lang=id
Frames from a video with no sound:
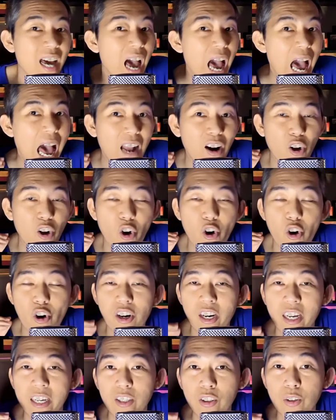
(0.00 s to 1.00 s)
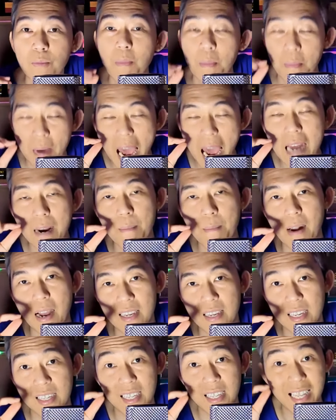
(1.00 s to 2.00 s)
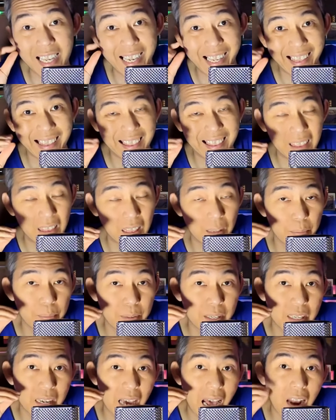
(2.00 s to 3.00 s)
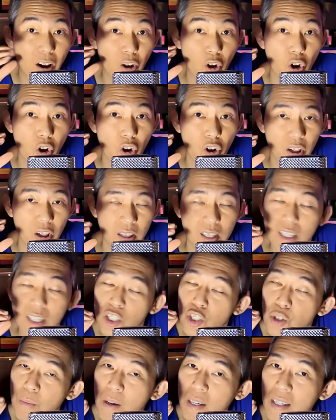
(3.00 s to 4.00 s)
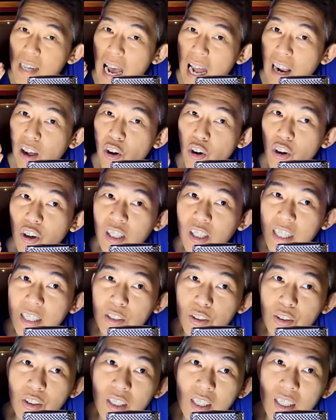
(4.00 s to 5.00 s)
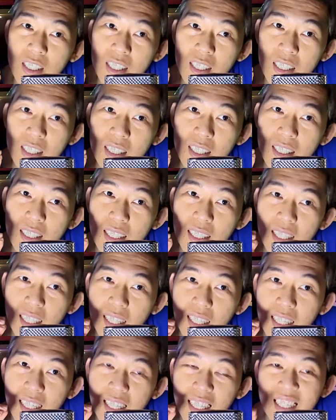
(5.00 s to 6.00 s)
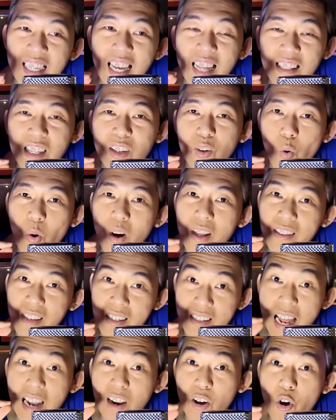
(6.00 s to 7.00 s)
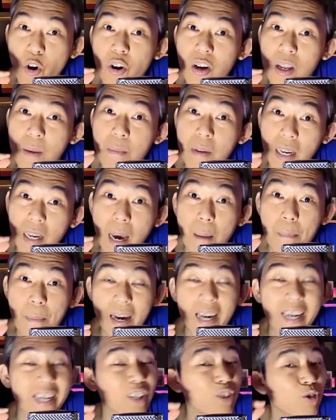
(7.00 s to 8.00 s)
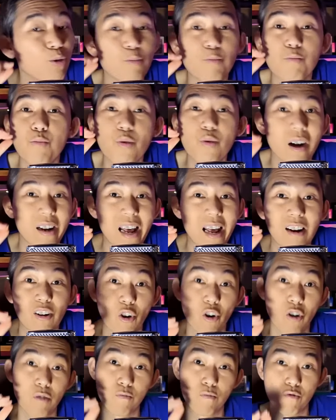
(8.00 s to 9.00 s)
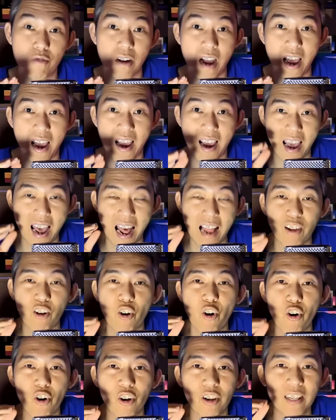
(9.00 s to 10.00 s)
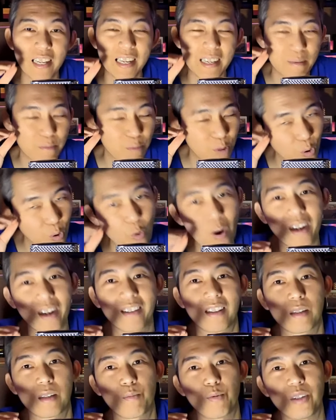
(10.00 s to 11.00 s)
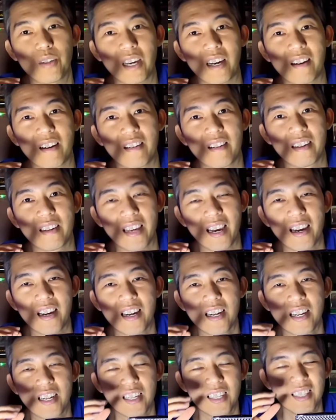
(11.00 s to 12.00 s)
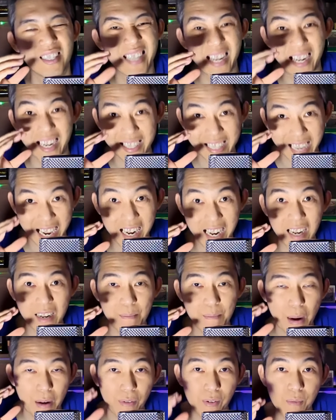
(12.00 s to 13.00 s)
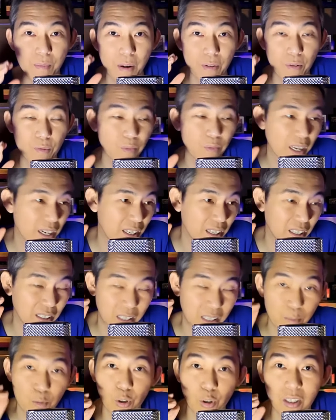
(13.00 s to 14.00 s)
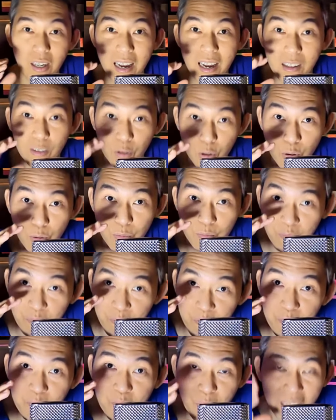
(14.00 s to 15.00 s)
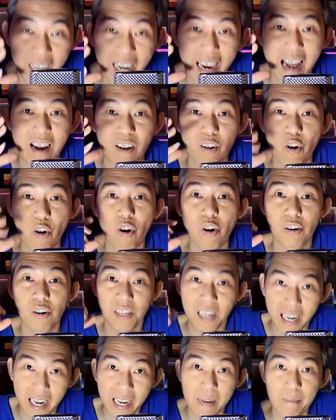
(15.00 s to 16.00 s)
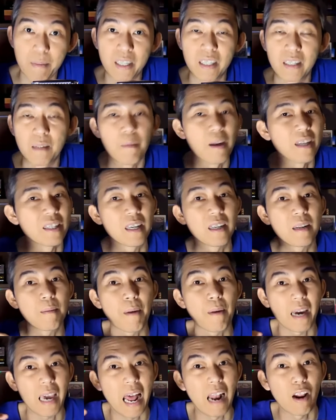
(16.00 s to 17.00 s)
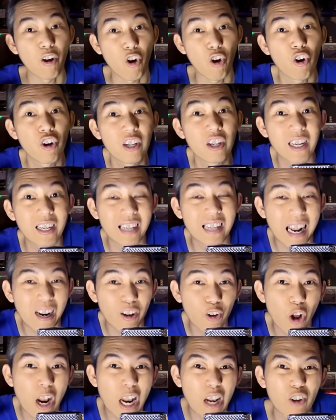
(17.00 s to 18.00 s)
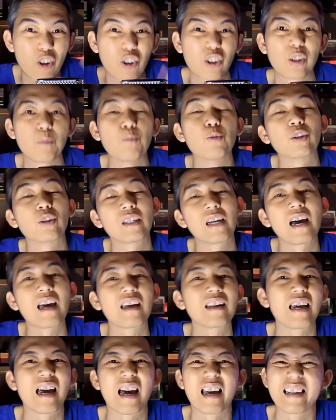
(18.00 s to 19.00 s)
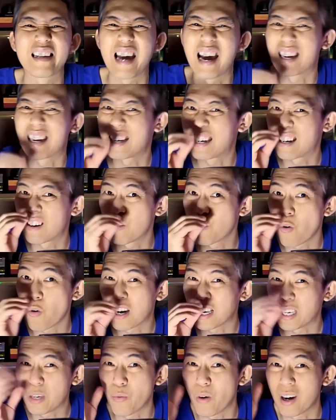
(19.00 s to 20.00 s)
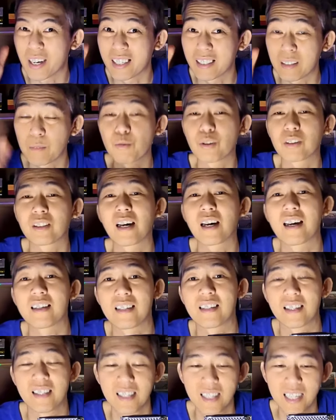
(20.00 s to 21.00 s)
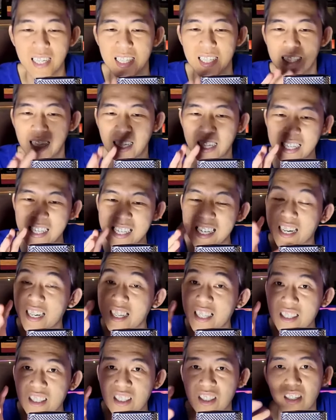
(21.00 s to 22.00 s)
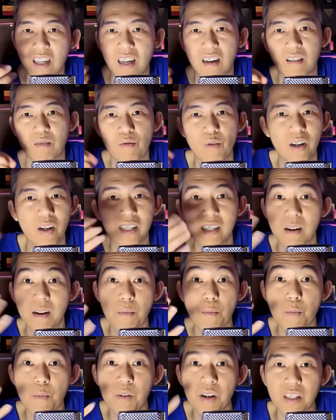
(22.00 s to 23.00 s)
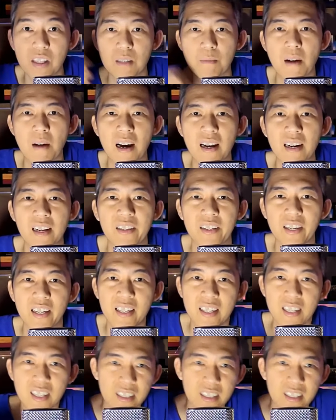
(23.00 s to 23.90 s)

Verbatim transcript: Alkoholnya itu memang ada berasa sedikit lebih alkohol. Cuman dia alkoholnya itu kelihatan kualitas alkohol yang mereka pakai itu bukan alkohol murah. Alkoholnya yang berkualitas punya, ya. Jarang-jarang parfum-parfum dari Timur Tengah tuh pakai alkohol yang kayak begini. Biasanya dia pakai alkohol yang alkohol-alkohol Timur Tengah dah, ada ada wangi-wangi Timur Tengahnya. Yang ini rich dah, wanginya rich mahalannya.